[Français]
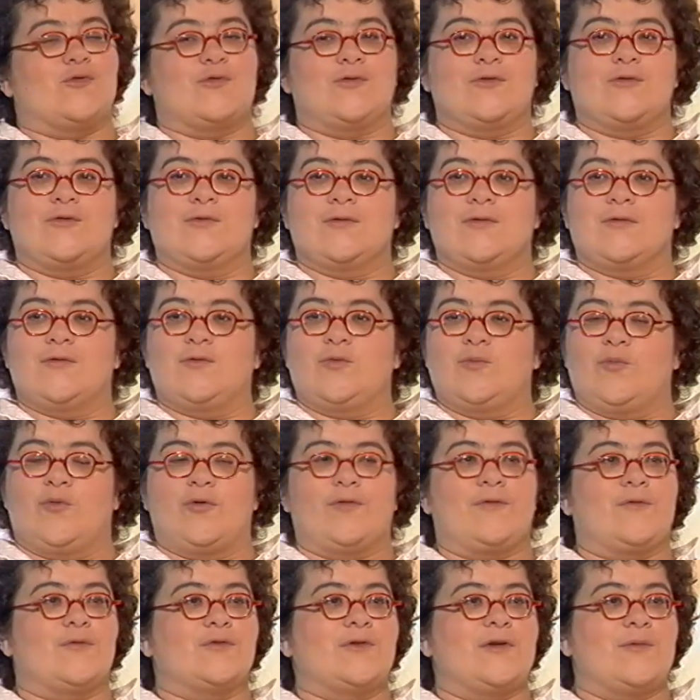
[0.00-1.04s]
de,
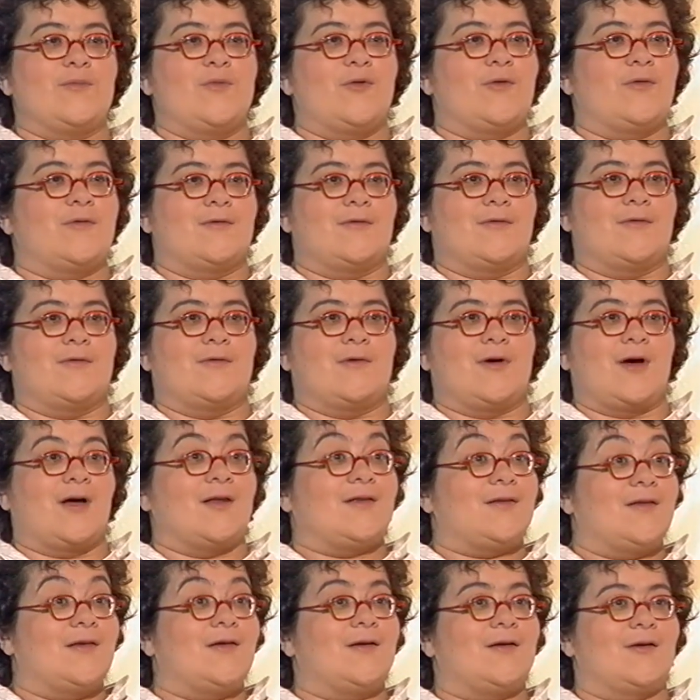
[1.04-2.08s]
profondément euh,
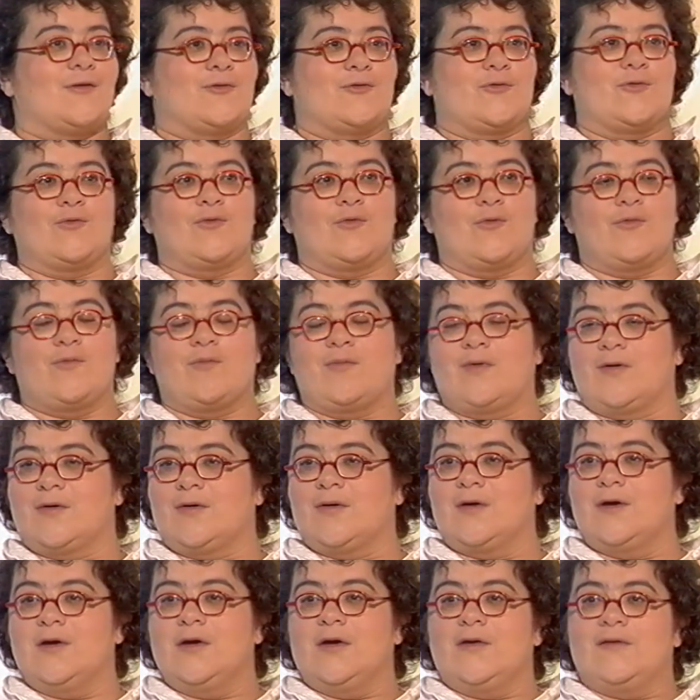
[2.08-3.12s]
raté quand on tombe.
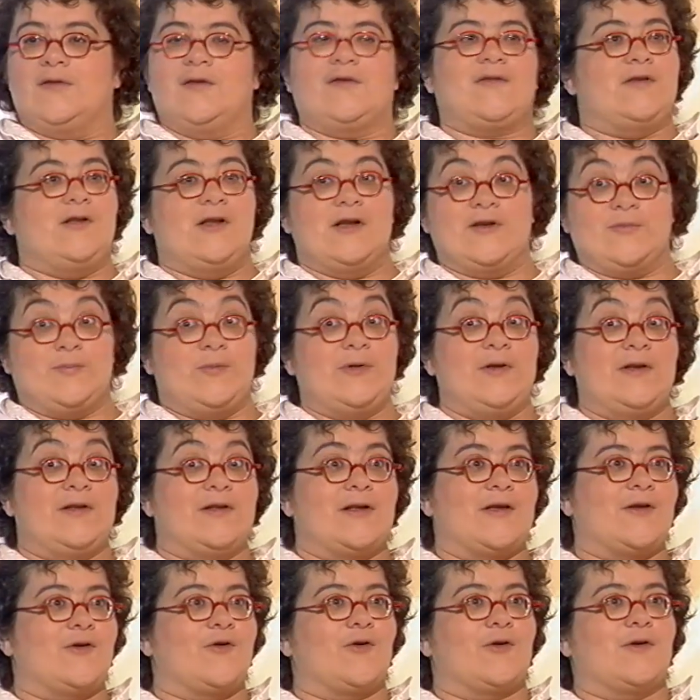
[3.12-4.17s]
C'est ce qu'il explique
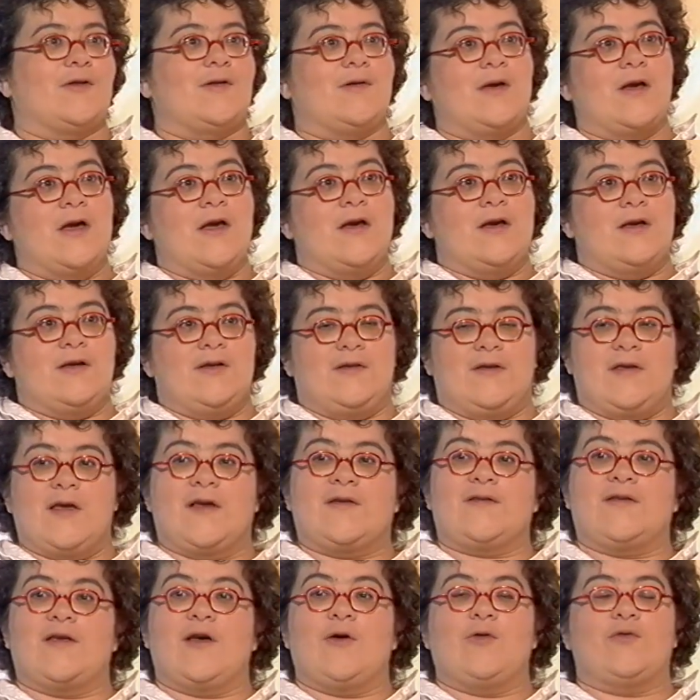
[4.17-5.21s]
d'ailleurs. Il y
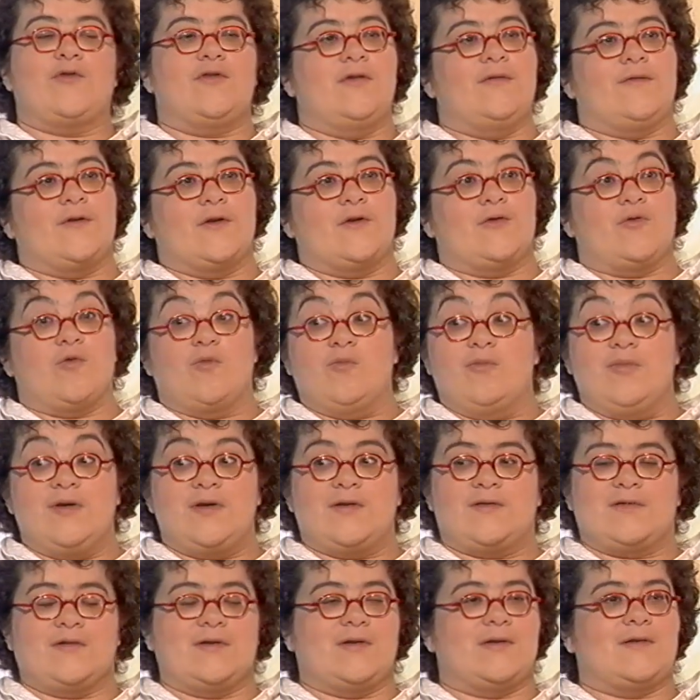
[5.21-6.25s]
a ça aussi, le fait de
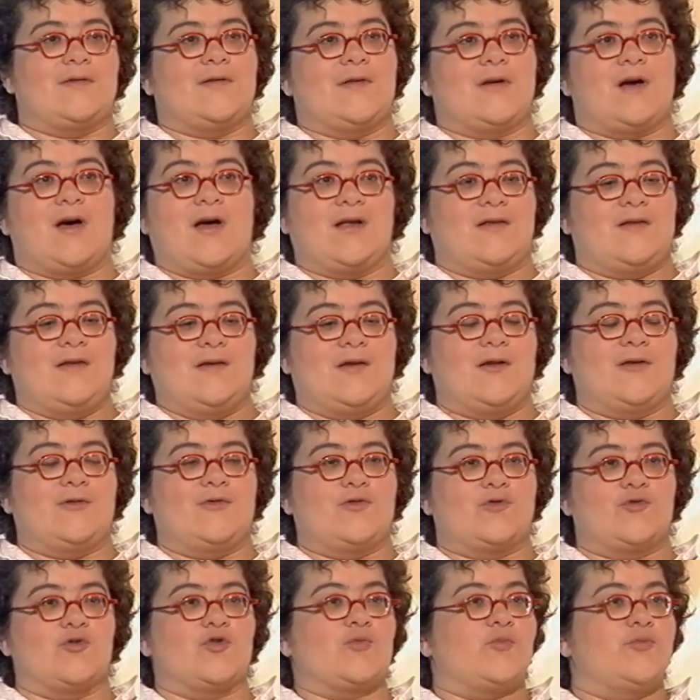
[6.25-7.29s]
tomber, c'est rater
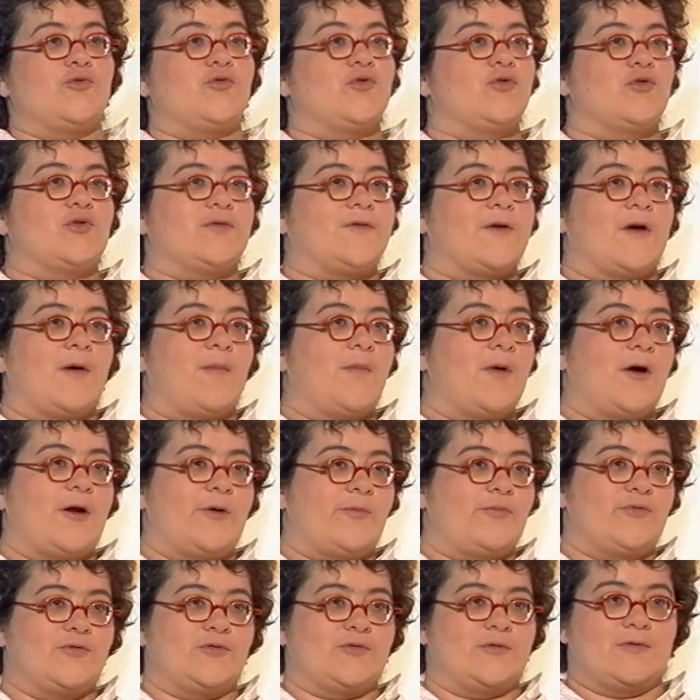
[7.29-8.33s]
quelque chose, plus que se faire
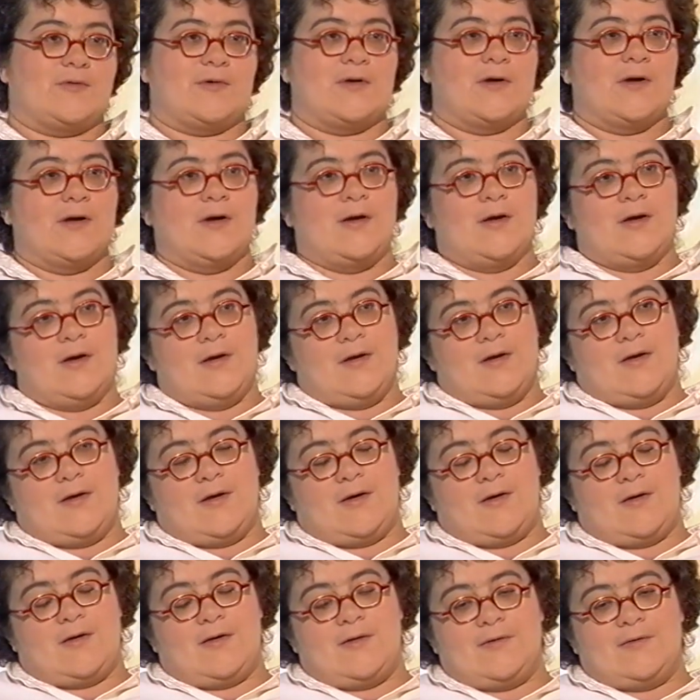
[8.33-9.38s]
mal, plus que...
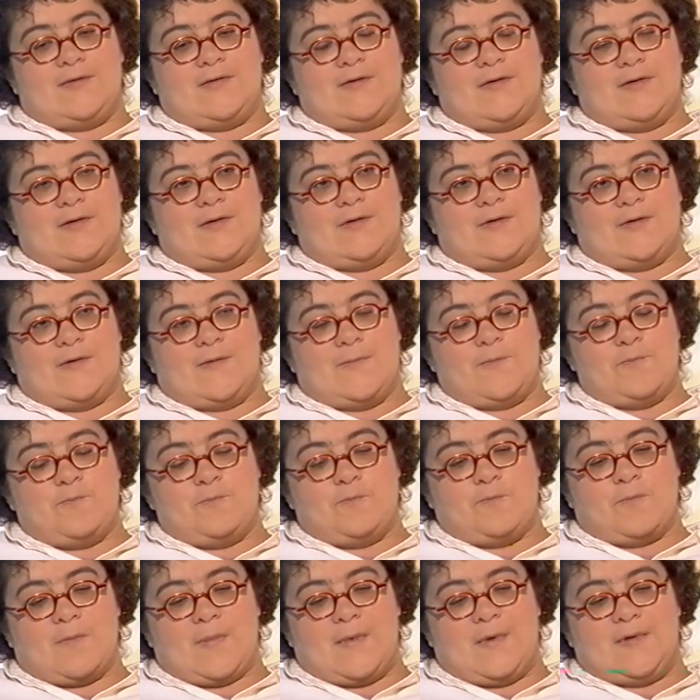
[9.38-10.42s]
Euh, euh,
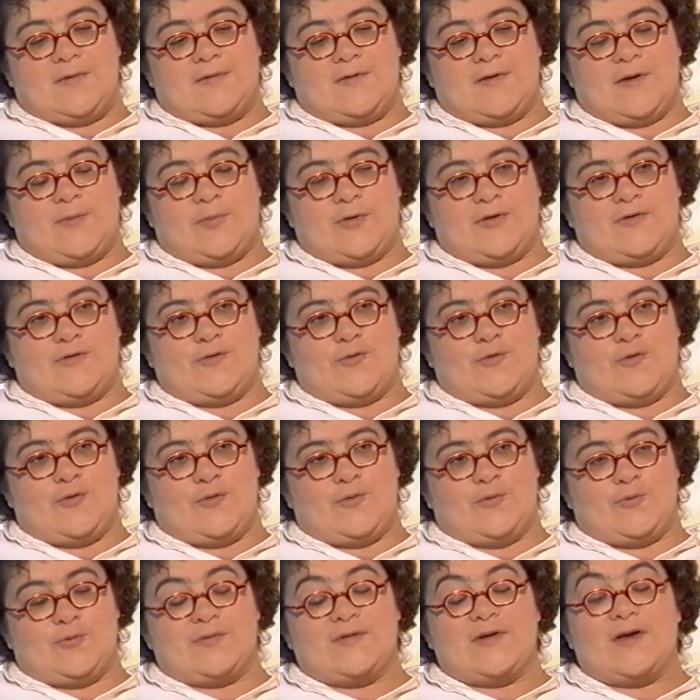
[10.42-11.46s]
c'est
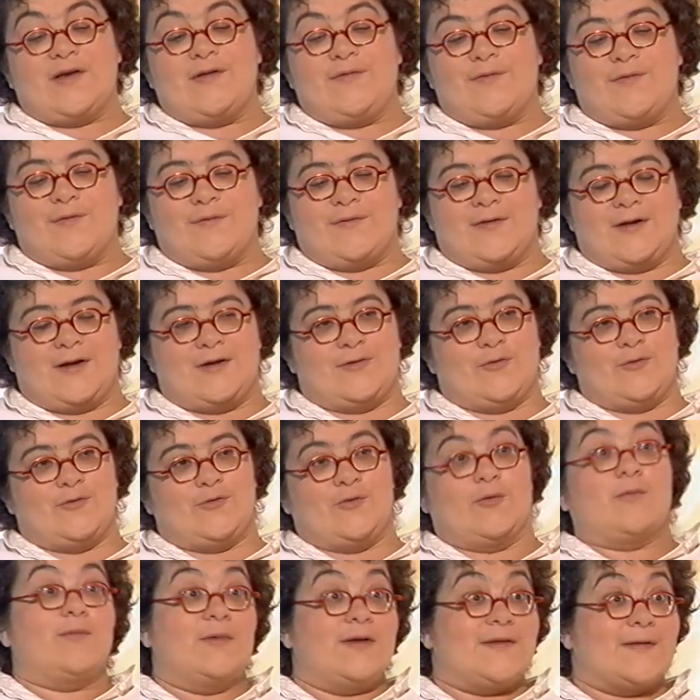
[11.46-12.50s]
impressionnant, donc ça, il faut faire
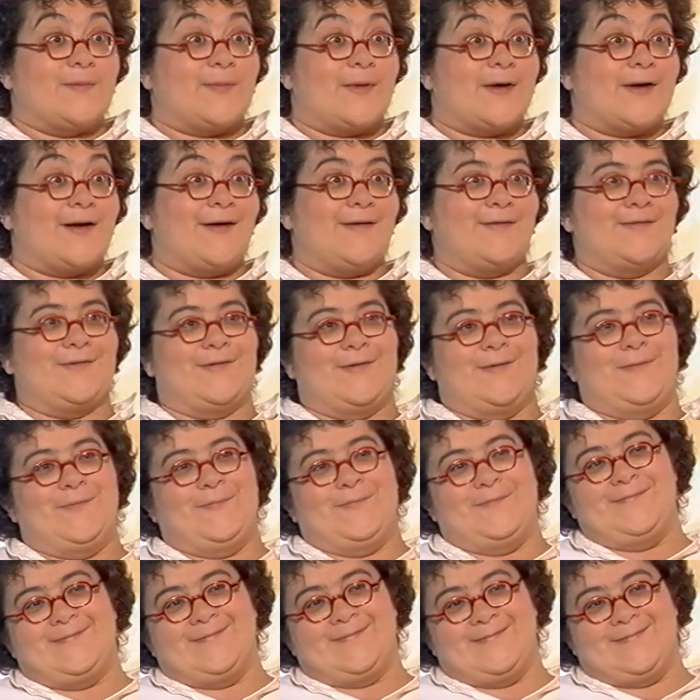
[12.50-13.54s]
attention. Mais c'est pas grave.
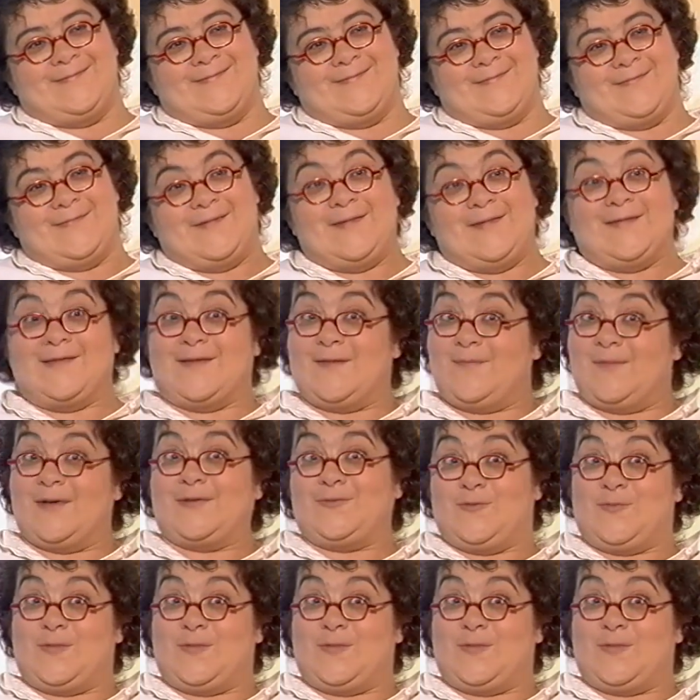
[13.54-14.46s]
C'est pas grave en effet. C'est pas